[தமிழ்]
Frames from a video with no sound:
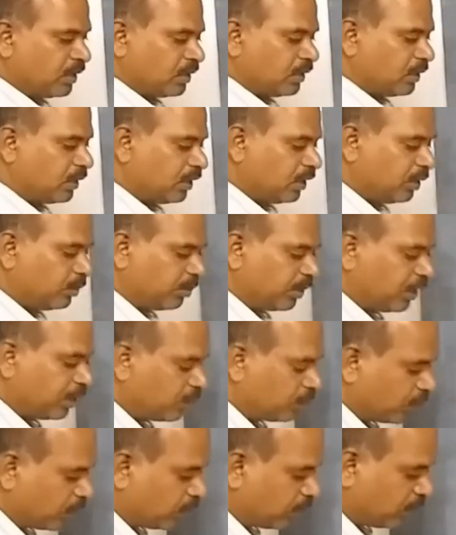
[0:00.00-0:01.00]
இரண்டையும்
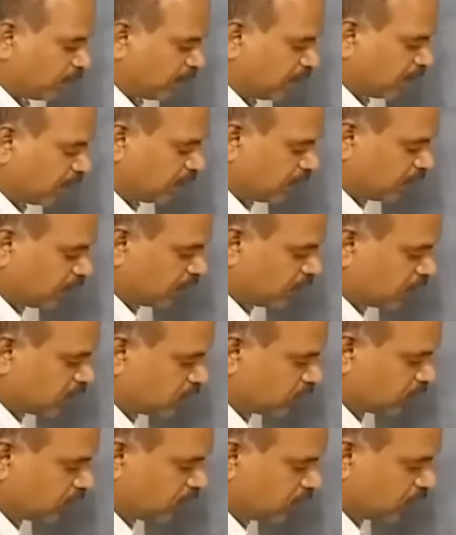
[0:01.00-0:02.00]
பெருக்கி பண்ணோம்னா பதினெட்டு இன்ட்
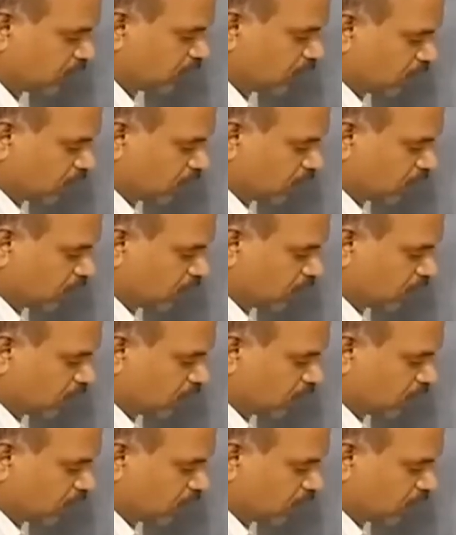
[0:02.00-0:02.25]
அஞ்சு வந்து